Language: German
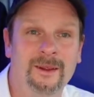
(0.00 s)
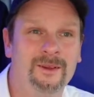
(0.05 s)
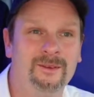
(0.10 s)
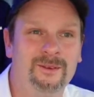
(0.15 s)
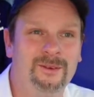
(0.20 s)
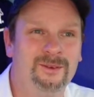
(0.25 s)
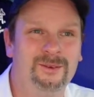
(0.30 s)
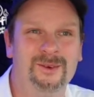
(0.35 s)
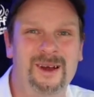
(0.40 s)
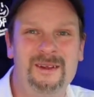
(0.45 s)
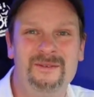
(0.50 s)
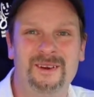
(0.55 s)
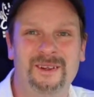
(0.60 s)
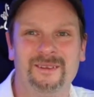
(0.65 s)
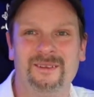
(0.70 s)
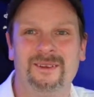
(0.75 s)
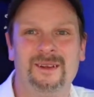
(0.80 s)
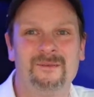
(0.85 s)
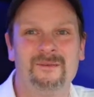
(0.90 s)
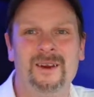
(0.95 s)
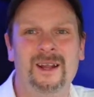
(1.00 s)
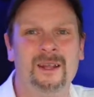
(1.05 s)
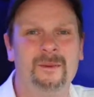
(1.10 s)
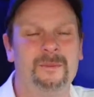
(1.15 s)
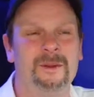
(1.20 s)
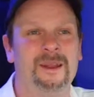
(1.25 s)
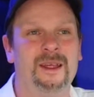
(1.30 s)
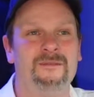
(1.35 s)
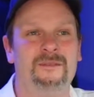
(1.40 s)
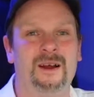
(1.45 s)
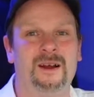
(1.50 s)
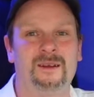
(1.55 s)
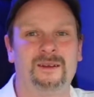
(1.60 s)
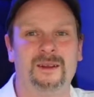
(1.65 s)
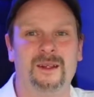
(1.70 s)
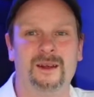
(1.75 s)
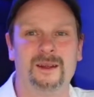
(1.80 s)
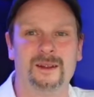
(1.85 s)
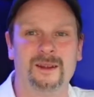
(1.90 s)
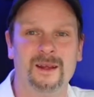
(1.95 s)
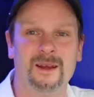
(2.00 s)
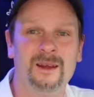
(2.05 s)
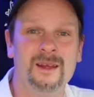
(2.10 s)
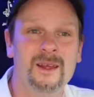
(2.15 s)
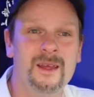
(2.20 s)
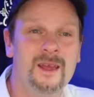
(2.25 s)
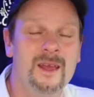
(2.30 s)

Also so einmal ist es, dann wartet man einfach da. Ja?